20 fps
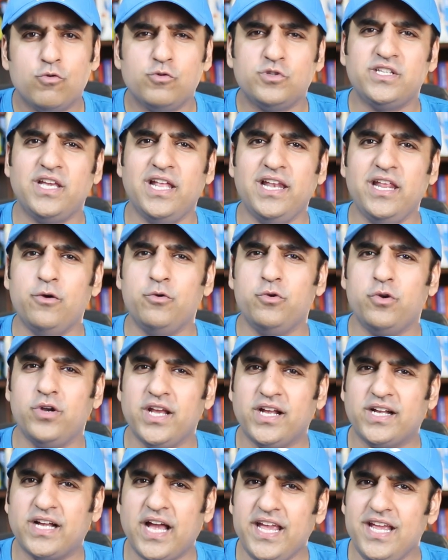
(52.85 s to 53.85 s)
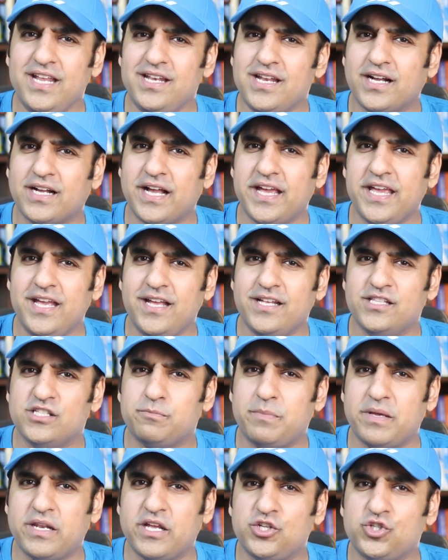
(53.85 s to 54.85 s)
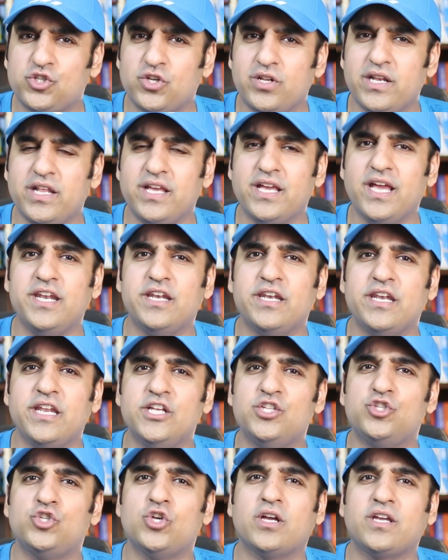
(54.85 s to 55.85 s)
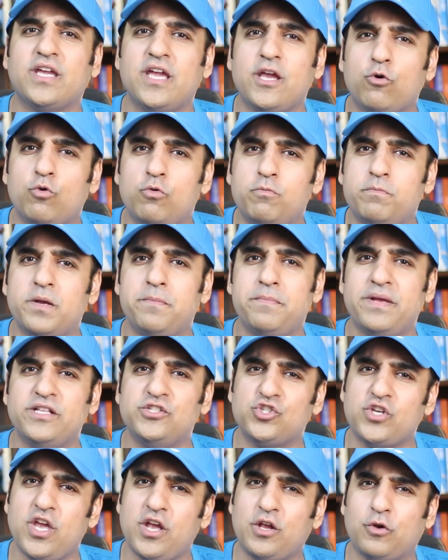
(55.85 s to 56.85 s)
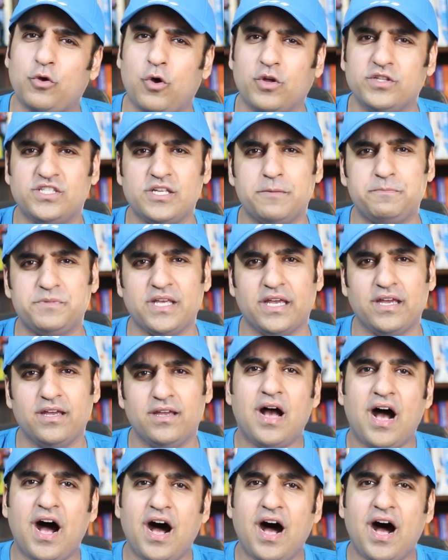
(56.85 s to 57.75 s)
उसके लिए उन्होंने कहीं ना कहीं इंस्पिरेशन ली है नीचा के ऊबरमेंच के कॉन्सेप्ट से